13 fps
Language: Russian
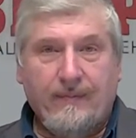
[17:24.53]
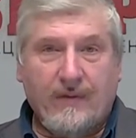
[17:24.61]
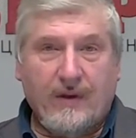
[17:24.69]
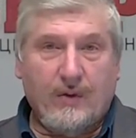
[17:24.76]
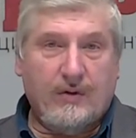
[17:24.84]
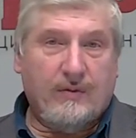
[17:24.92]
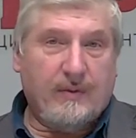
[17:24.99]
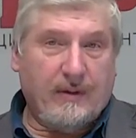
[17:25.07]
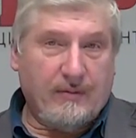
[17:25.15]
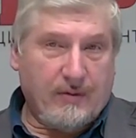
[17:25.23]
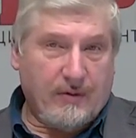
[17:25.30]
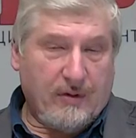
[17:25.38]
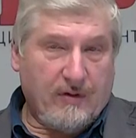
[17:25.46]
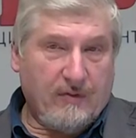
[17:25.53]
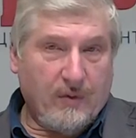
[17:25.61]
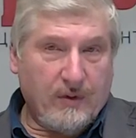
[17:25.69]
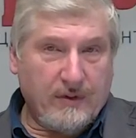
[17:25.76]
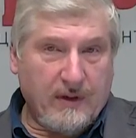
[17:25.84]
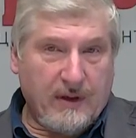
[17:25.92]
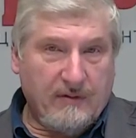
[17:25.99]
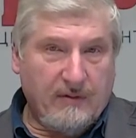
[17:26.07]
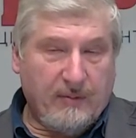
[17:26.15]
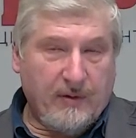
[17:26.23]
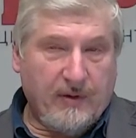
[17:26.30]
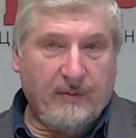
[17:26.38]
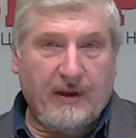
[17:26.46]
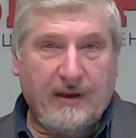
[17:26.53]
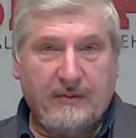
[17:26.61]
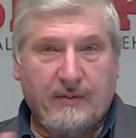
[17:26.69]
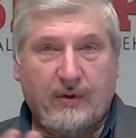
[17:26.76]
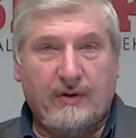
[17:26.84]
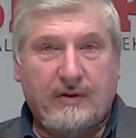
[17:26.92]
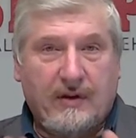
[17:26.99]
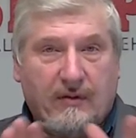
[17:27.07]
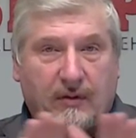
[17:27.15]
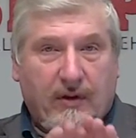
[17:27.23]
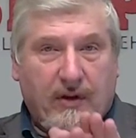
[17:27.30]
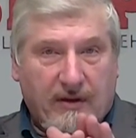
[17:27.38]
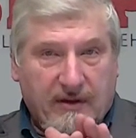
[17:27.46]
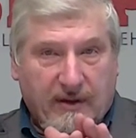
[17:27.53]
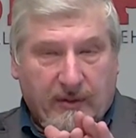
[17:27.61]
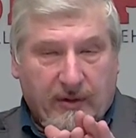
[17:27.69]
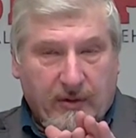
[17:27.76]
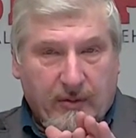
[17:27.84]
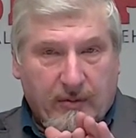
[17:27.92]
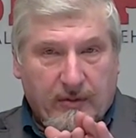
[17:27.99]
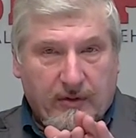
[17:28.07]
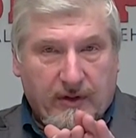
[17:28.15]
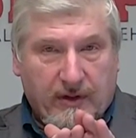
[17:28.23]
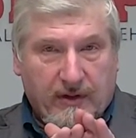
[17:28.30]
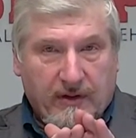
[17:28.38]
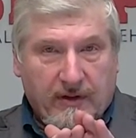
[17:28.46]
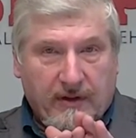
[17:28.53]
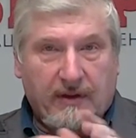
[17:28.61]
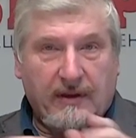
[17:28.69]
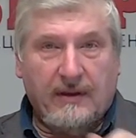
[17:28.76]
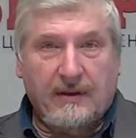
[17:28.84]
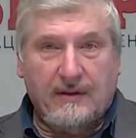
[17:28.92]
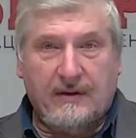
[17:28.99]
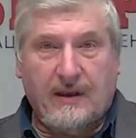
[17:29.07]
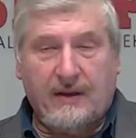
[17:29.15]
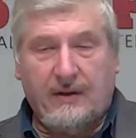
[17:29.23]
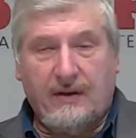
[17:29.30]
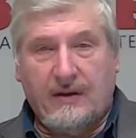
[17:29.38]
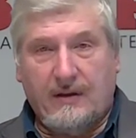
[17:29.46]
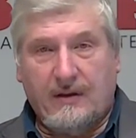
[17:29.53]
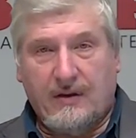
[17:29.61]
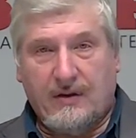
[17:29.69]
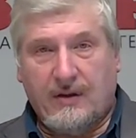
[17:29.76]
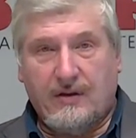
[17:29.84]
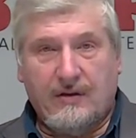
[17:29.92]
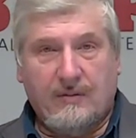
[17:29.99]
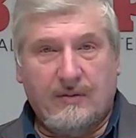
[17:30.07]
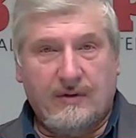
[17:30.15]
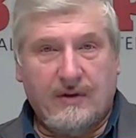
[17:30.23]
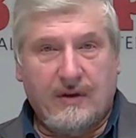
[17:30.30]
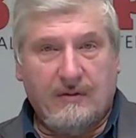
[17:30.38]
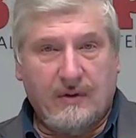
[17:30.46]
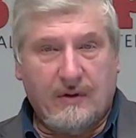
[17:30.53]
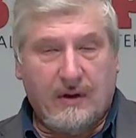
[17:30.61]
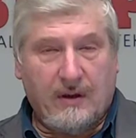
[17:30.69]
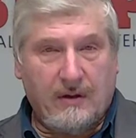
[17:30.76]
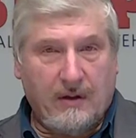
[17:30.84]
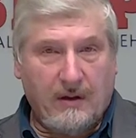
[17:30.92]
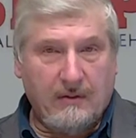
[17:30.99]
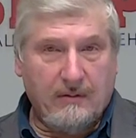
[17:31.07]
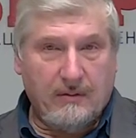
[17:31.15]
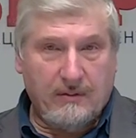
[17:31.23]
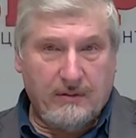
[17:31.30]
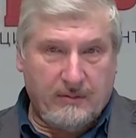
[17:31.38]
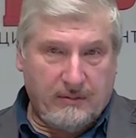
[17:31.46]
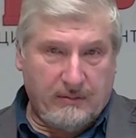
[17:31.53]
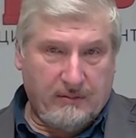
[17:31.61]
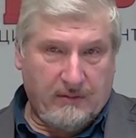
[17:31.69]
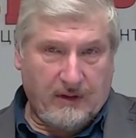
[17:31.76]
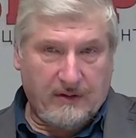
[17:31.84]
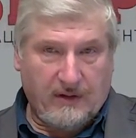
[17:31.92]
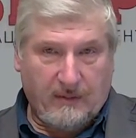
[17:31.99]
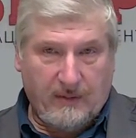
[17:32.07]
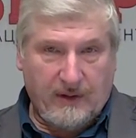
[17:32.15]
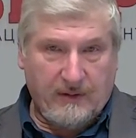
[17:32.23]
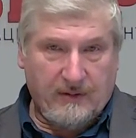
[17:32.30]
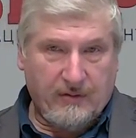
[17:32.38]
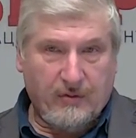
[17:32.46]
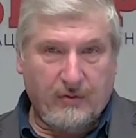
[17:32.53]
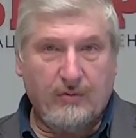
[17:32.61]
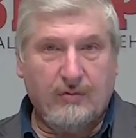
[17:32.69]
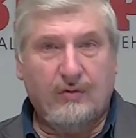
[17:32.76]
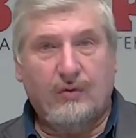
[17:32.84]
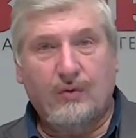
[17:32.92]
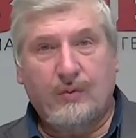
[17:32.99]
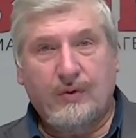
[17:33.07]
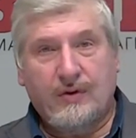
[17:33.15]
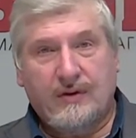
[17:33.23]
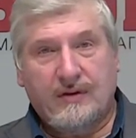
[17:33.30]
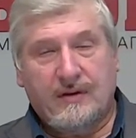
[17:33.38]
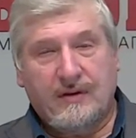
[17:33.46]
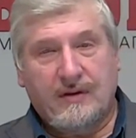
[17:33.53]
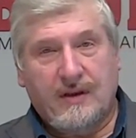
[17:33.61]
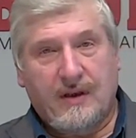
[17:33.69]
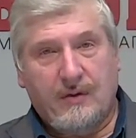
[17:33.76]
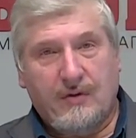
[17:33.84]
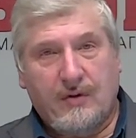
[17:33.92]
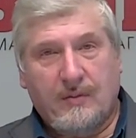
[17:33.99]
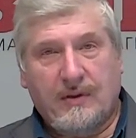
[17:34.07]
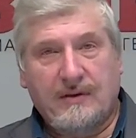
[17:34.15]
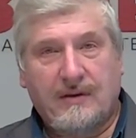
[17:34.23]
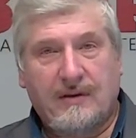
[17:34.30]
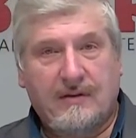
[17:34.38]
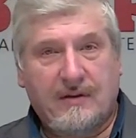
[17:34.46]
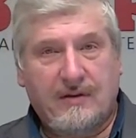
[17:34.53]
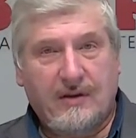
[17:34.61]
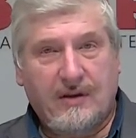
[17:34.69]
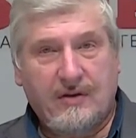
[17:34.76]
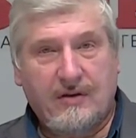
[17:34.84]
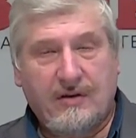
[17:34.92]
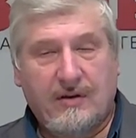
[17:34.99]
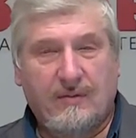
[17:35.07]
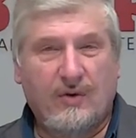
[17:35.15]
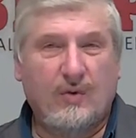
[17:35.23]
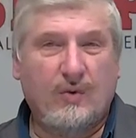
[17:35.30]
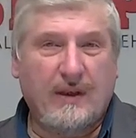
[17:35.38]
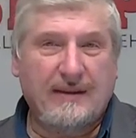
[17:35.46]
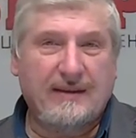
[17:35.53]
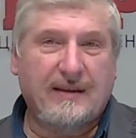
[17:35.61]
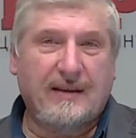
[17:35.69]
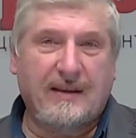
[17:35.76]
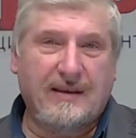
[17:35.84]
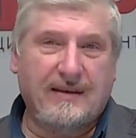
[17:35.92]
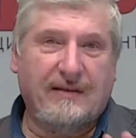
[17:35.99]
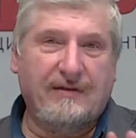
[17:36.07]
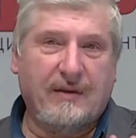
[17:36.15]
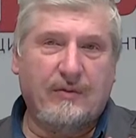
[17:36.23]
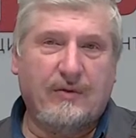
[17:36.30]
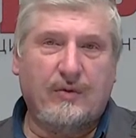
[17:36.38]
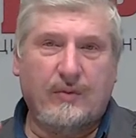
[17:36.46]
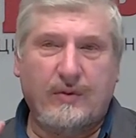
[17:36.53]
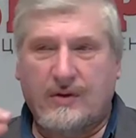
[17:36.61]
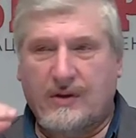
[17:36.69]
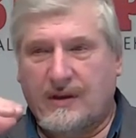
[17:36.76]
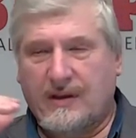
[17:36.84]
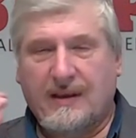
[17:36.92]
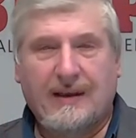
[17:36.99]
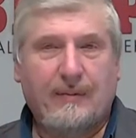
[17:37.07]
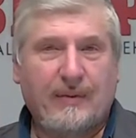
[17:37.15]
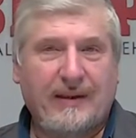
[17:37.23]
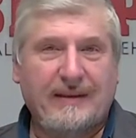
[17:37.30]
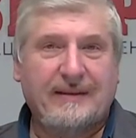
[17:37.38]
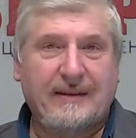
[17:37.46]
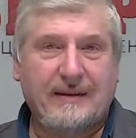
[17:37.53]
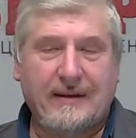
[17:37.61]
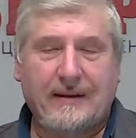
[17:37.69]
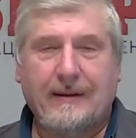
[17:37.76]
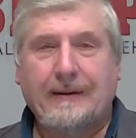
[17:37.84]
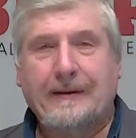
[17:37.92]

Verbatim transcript: То есть потому что хвост, как вы понимаете, после того, как замкнулся задний кишечно-мозговой канал, то есть та самая трубочка, соединяющая мозги с кишечником, но у нас это не совсем трубочка, это такая пластинка,